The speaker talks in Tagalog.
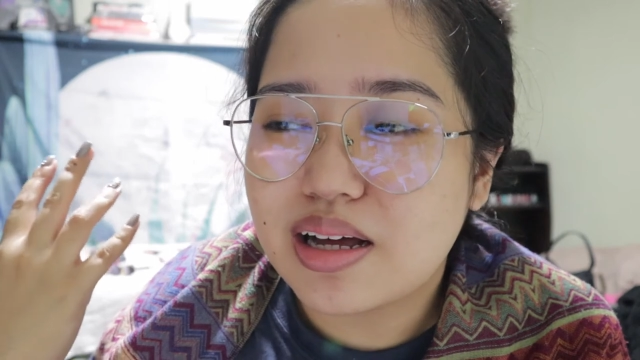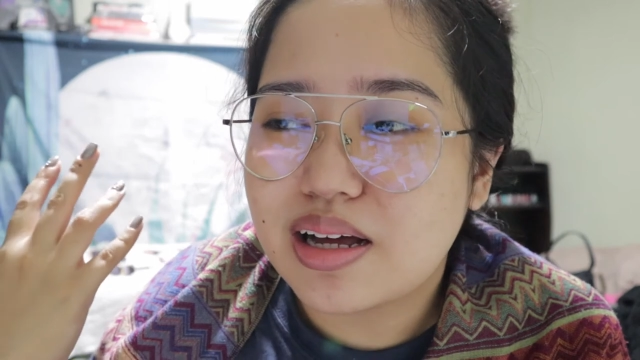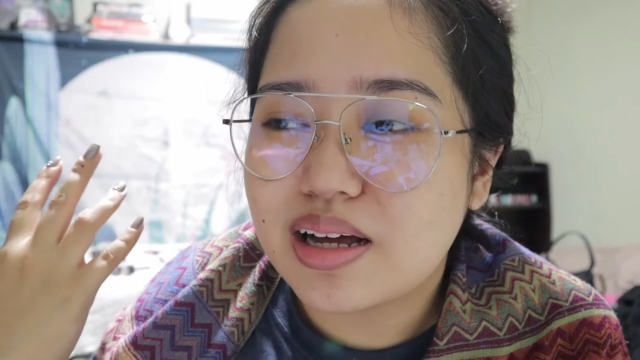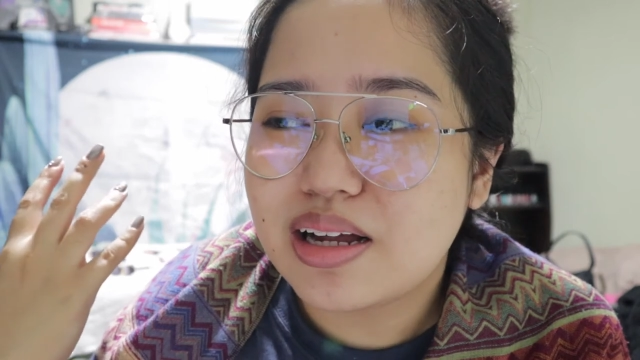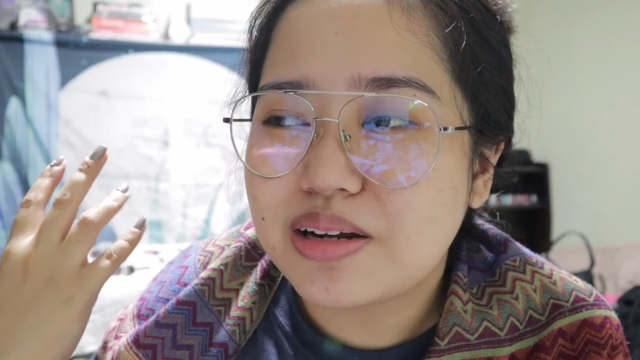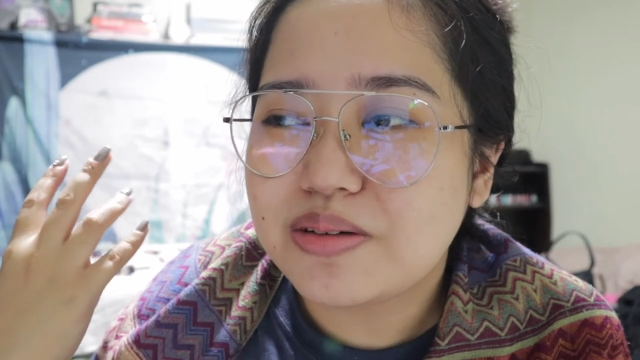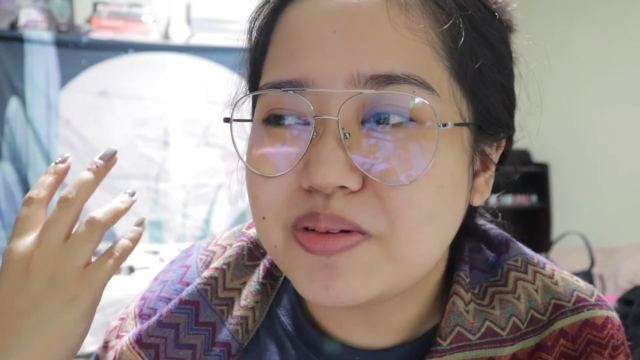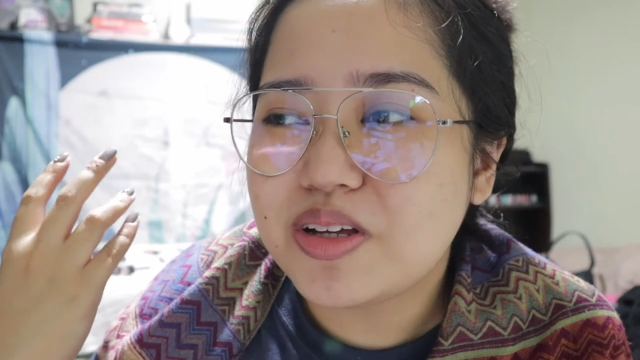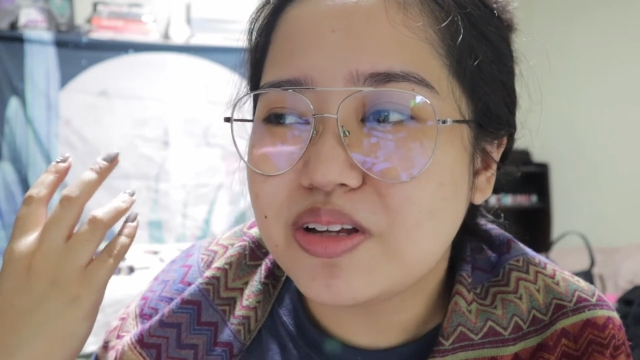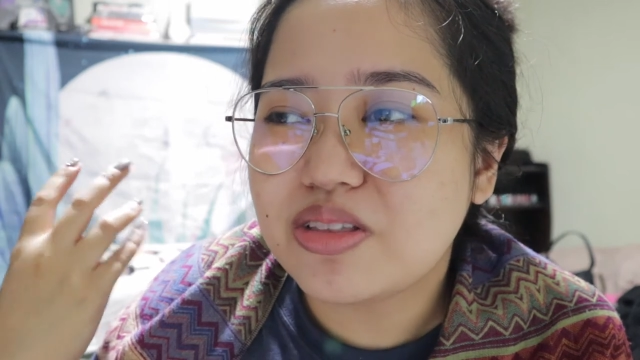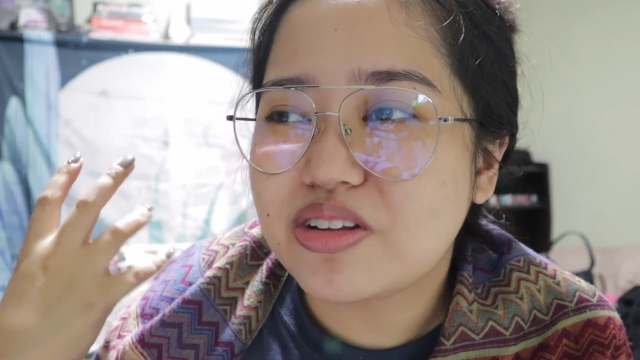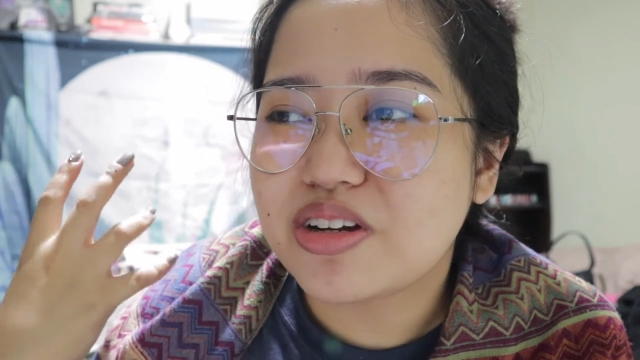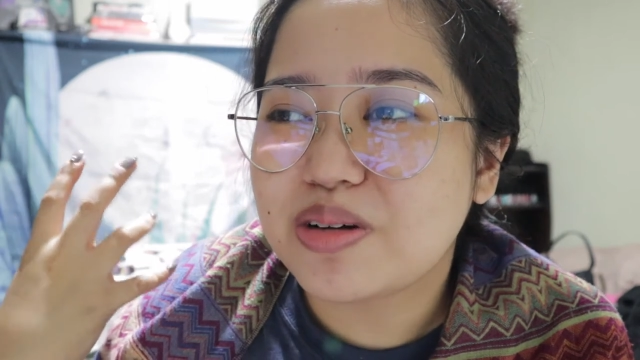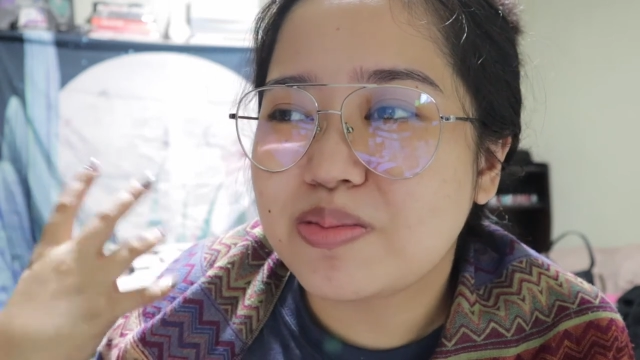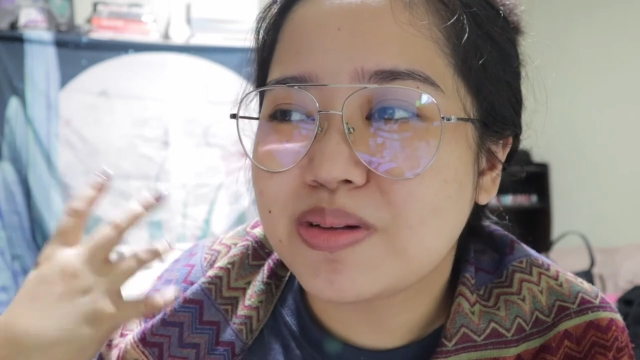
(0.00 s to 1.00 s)
alam niyo yung
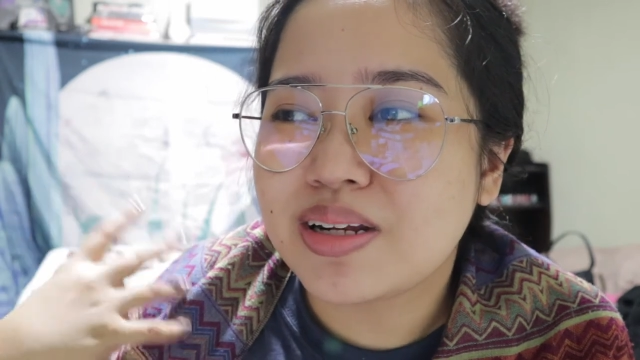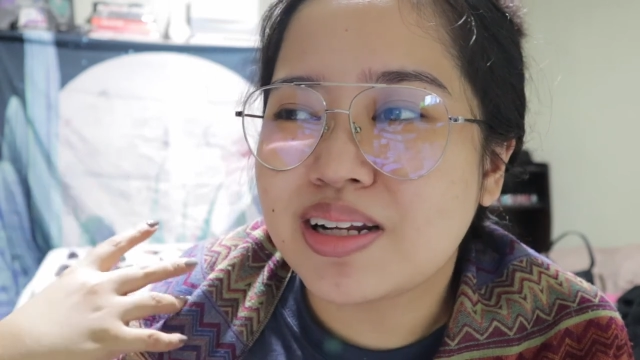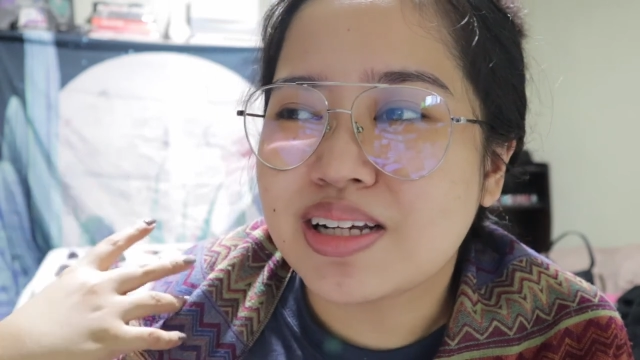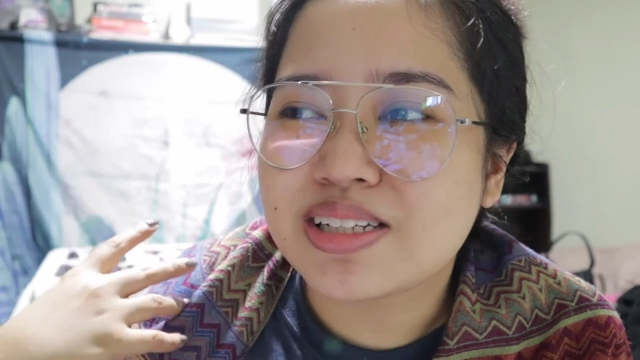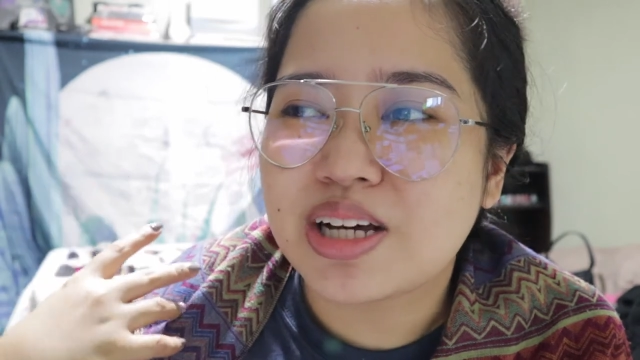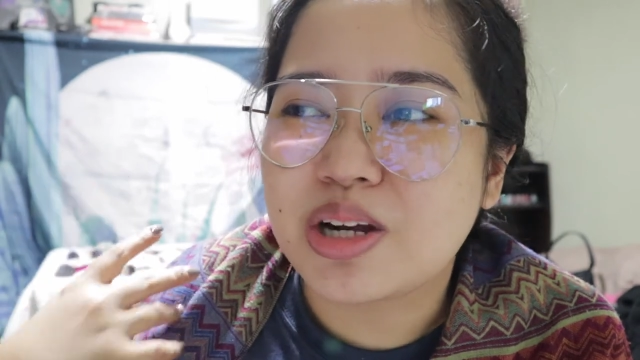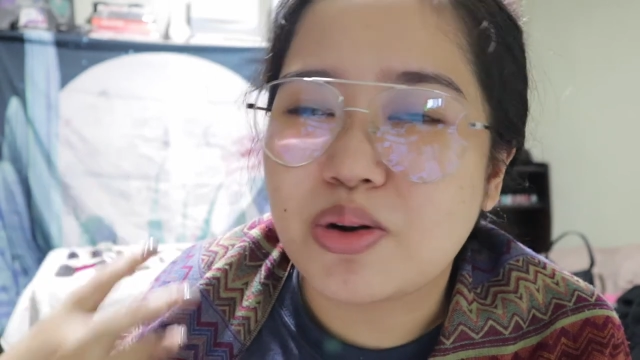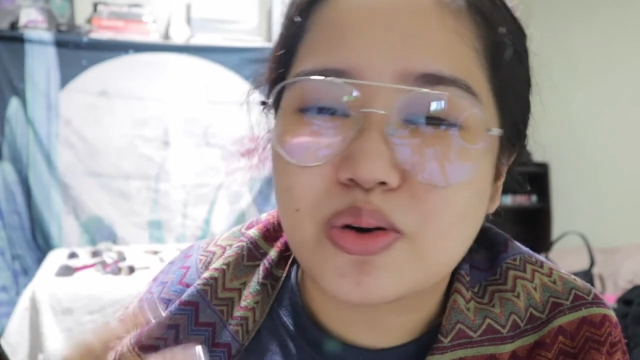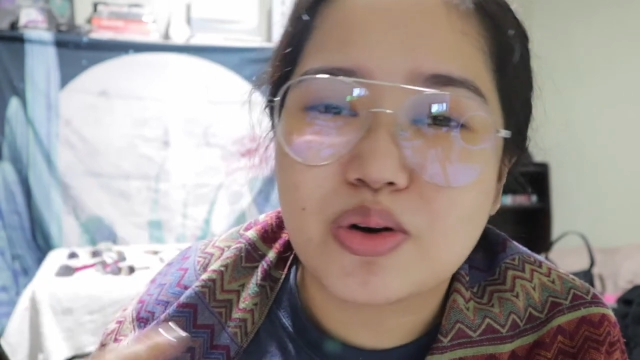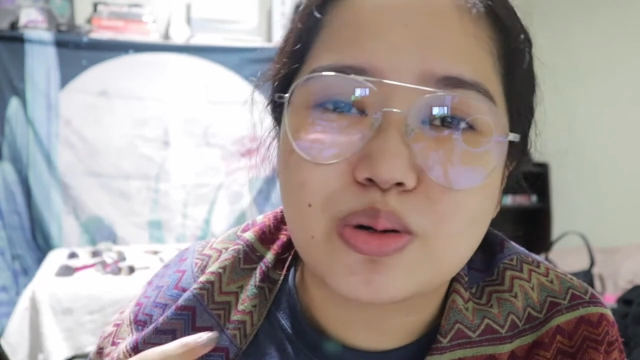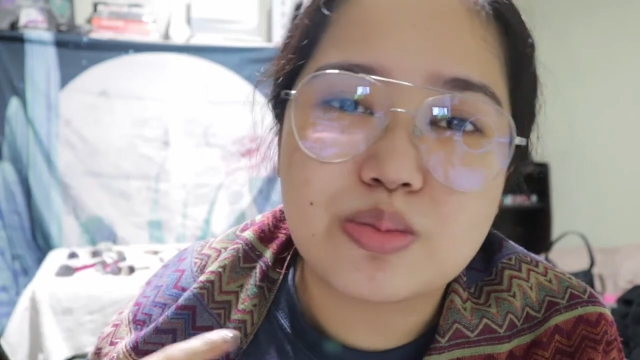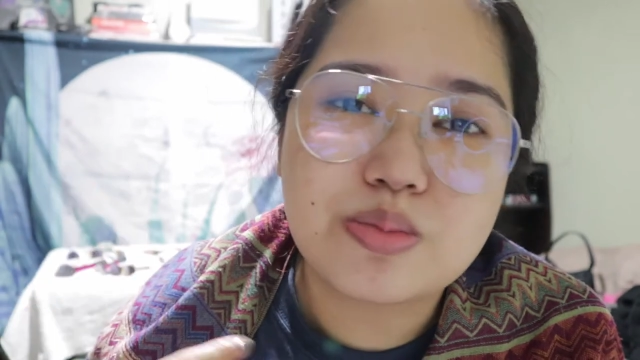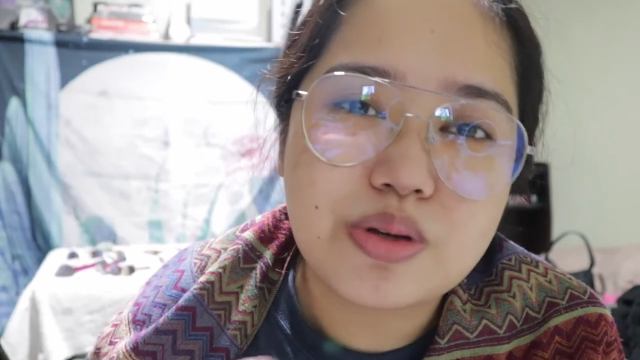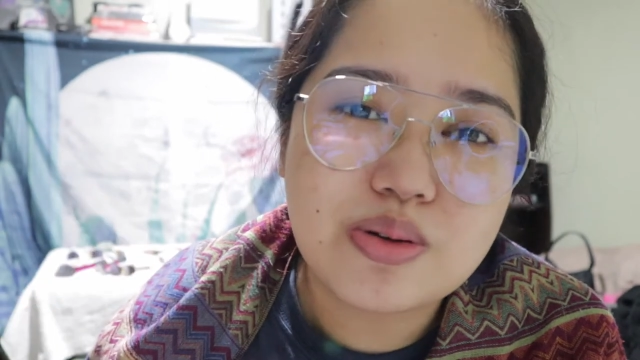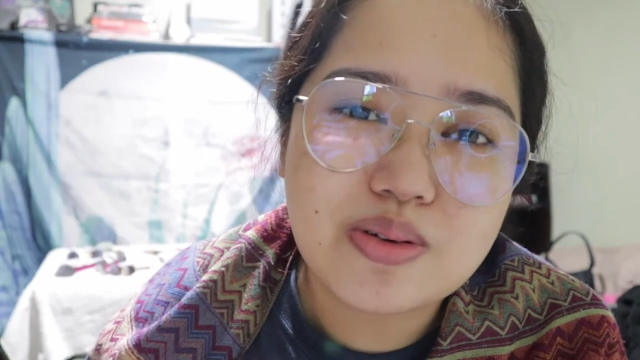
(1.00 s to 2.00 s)
term na nasa
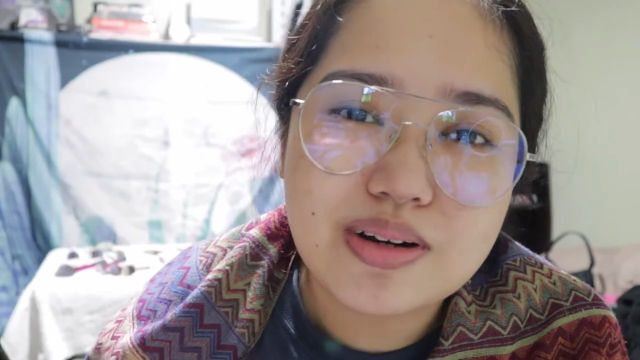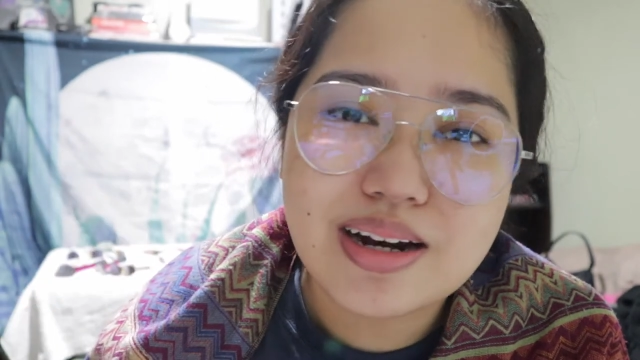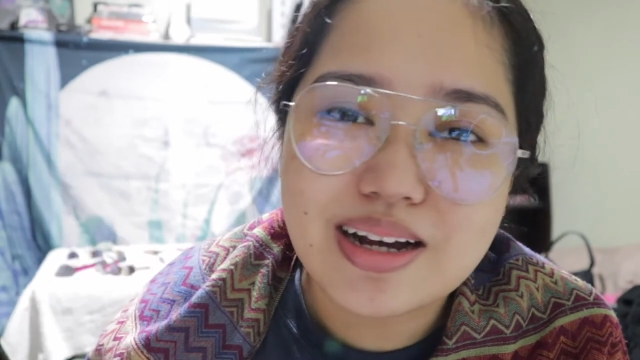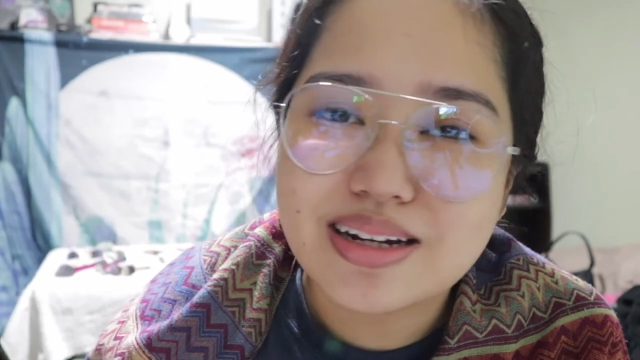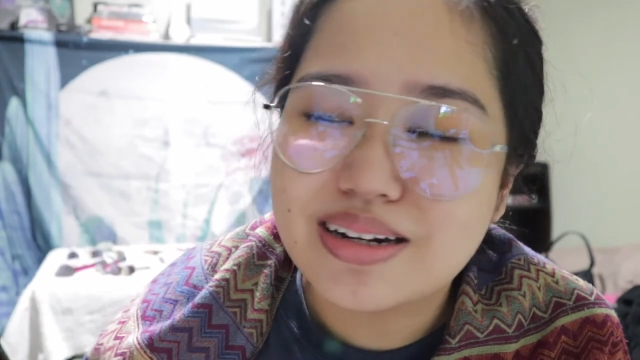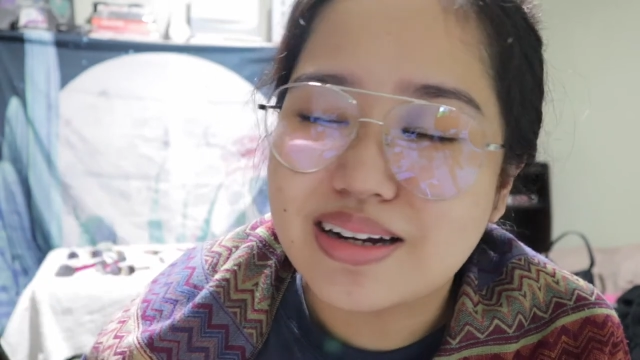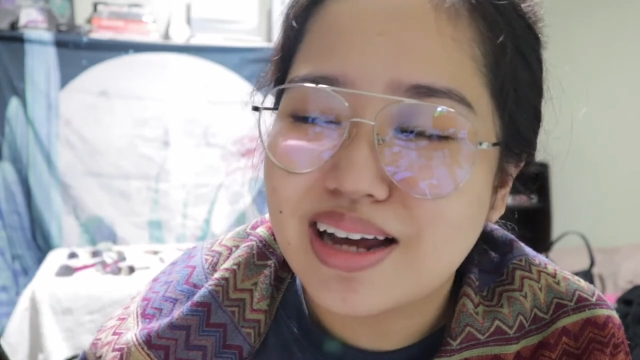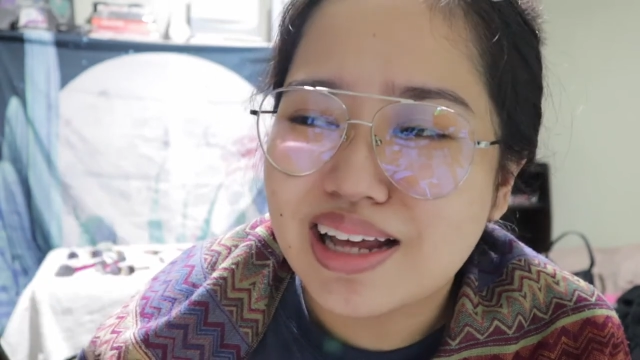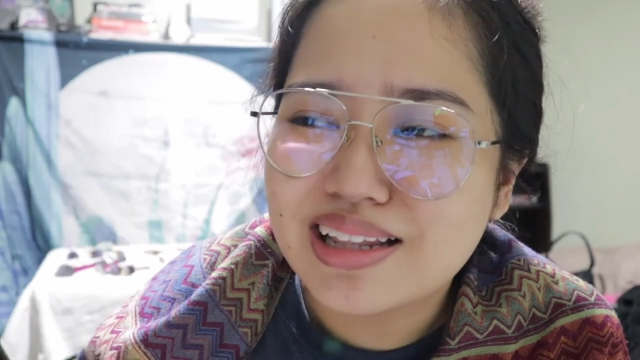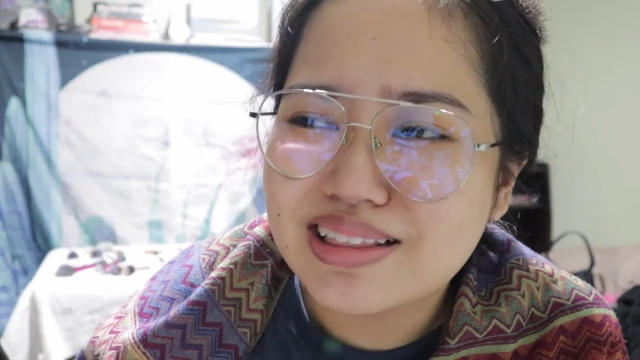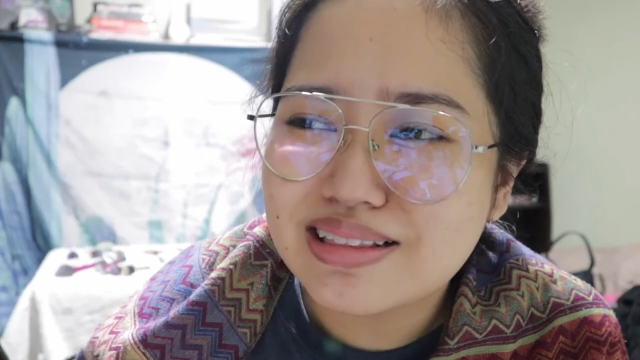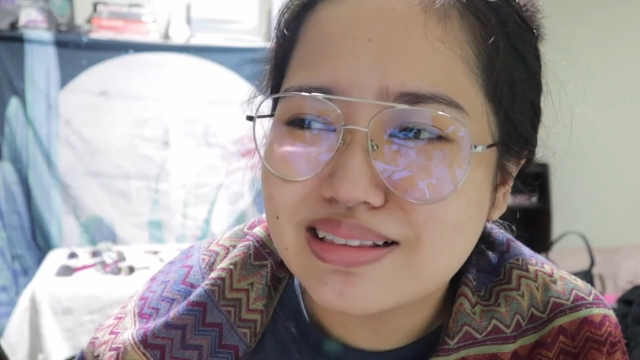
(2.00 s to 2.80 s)
loob, yung lagnat.